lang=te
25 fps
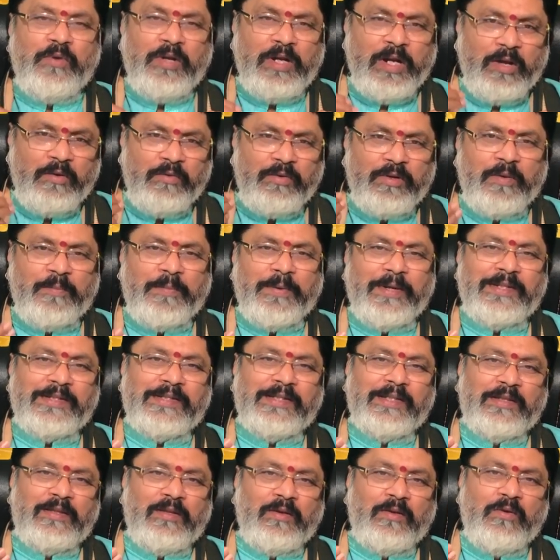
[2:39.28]
ఇలా ఉన్న
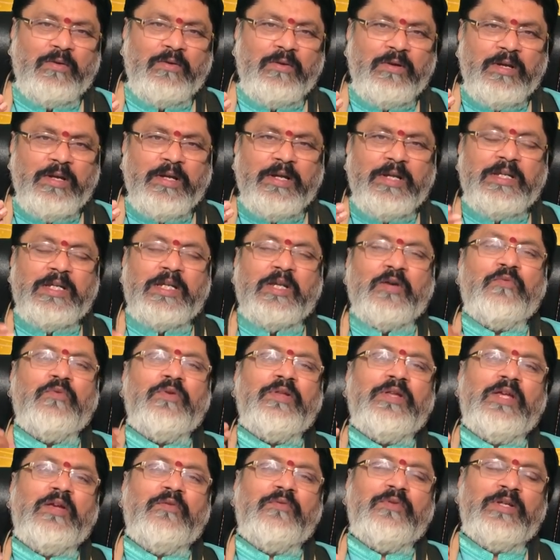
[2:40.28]
పరిస్థితుల్లో
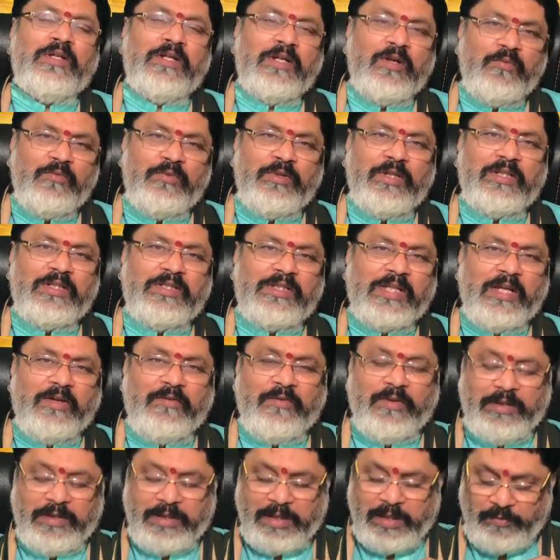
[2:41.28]
ఎవరు ఏ విధంగా ఉన్నత స్థాయికి
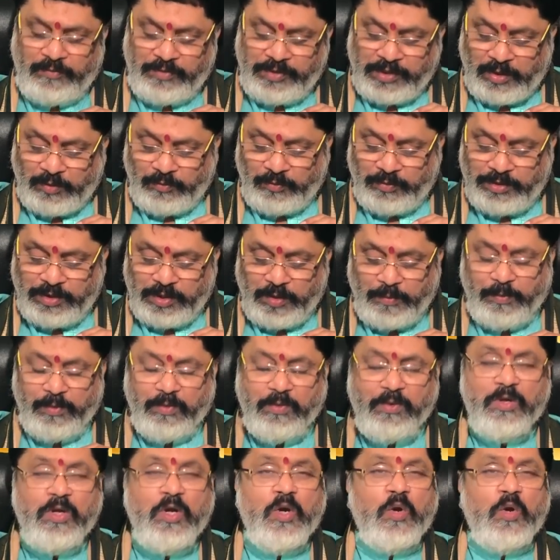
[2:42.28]
వెళ్తారు విషయానికి వచ్చినప్పుడు